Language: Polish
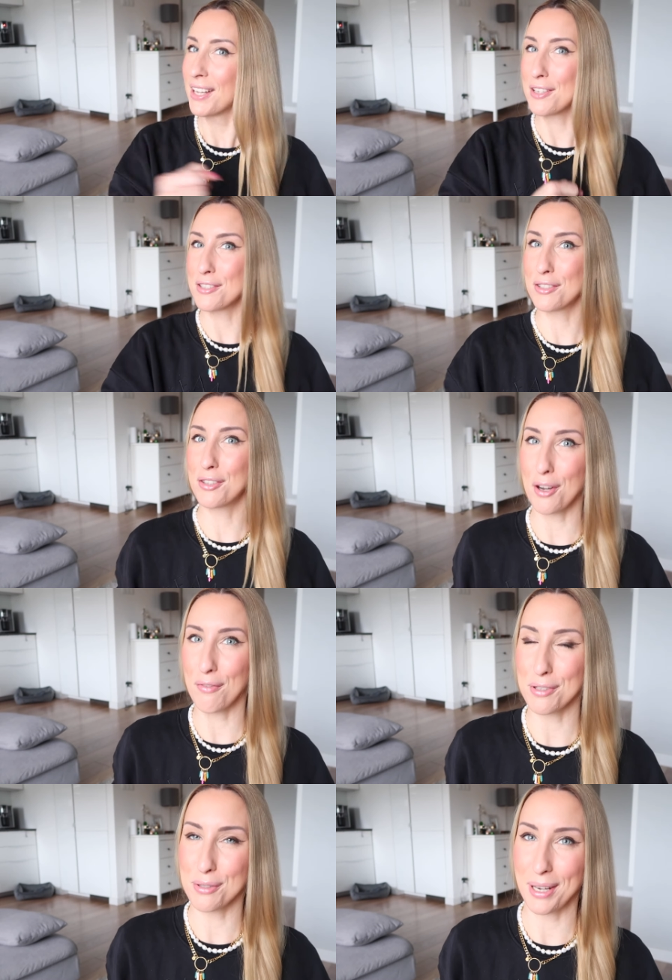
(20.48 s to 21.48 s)

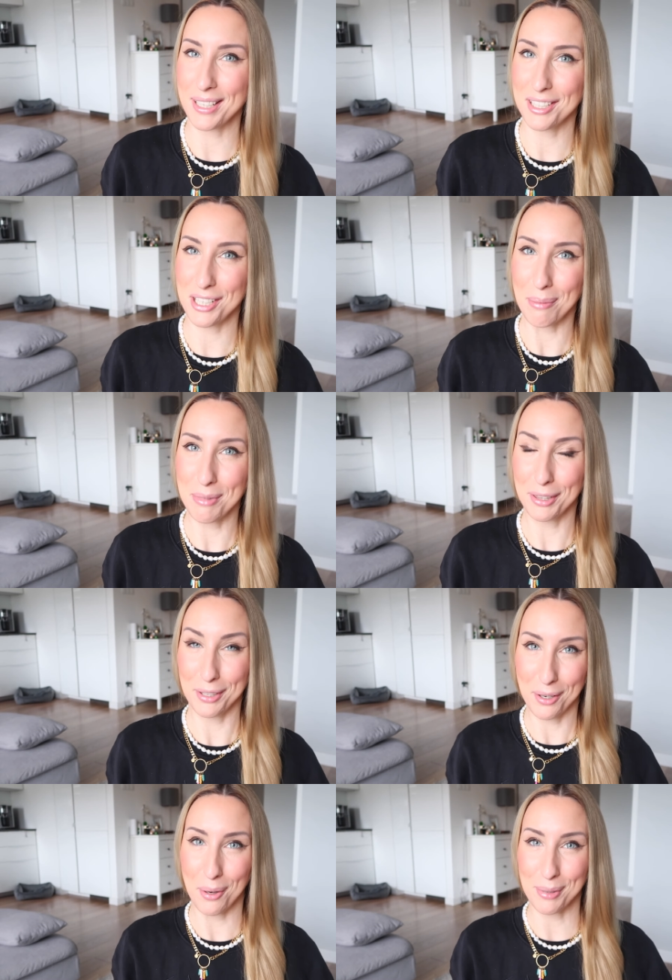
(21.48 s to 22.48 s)
zdrowo, słuchajcie,
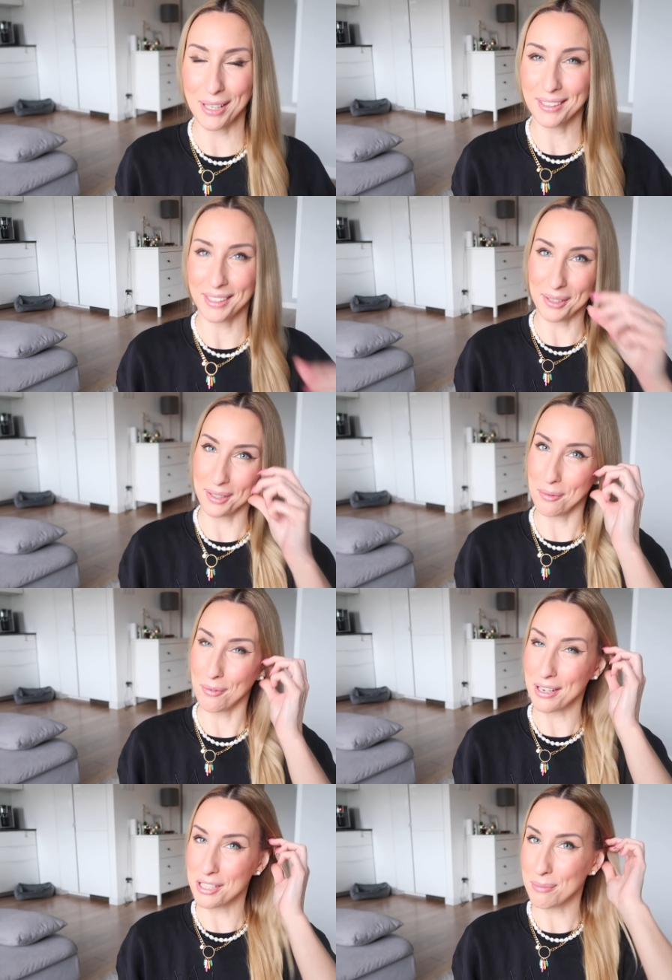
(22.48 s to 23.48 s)
szajmniętych kobiet i
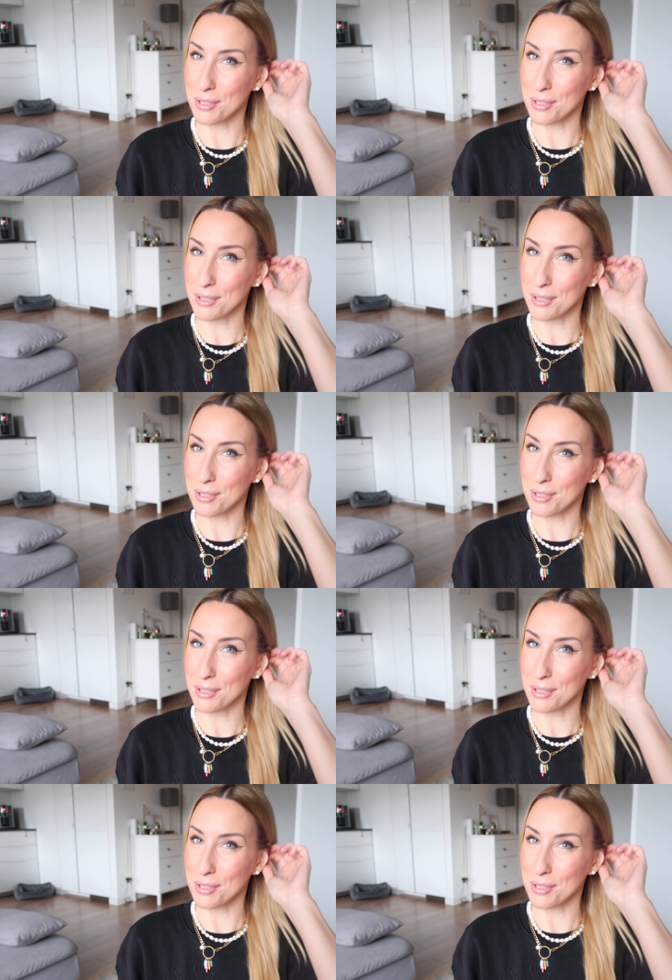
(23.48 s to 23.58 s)
uważam,